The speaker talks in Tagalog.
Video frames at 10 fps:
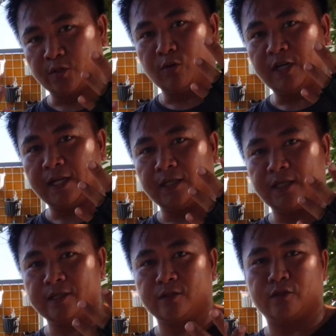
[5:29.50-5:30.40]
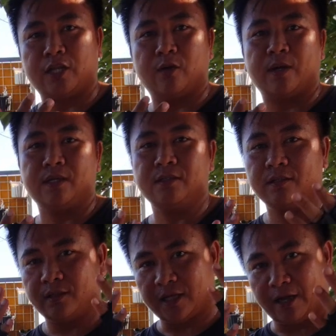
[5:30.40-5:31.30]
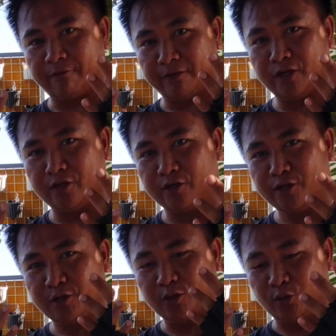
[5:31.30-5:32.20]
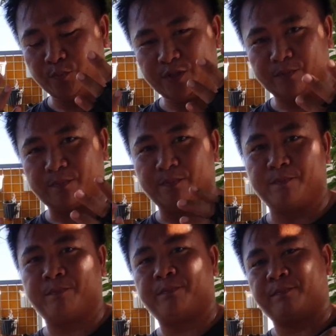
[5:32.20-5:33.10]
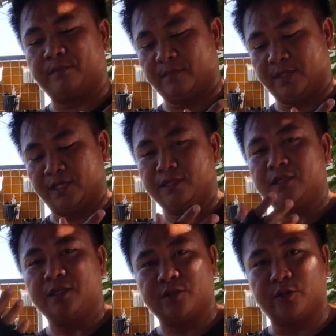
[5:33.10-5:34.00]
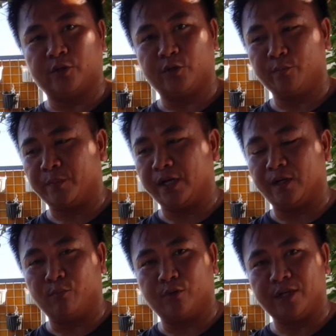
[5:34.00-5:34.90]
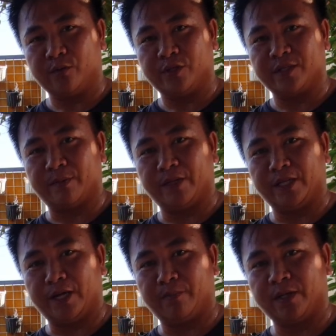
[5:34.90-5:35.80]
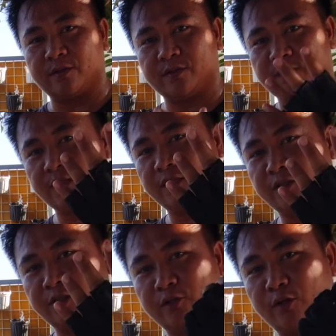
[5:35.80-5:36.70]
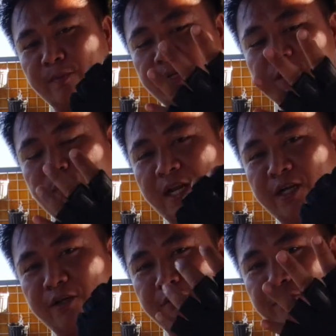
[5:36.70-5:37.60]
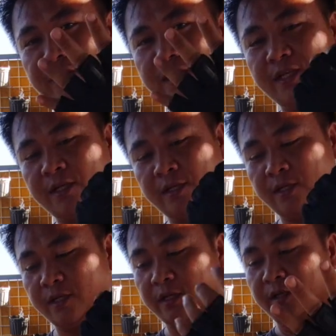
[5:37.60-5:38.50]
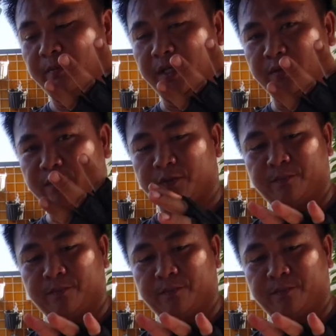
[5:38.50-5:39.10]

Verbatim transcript: na natin guys itong dalawang half finger globes yan so ito yung pinakamura which is 79 pesos so, ito naman is 150 pesos